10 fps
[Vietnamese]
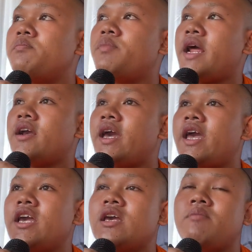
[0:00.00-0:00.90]
Prạc
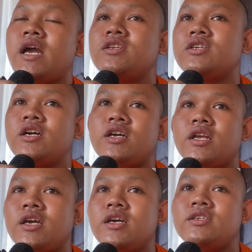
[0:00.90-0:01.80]
hai cái ban chở
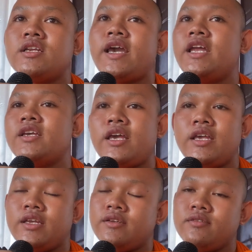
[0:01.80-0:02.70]
nó Chẳng này em
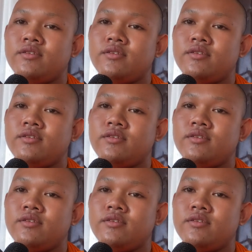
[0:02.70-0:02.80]
kê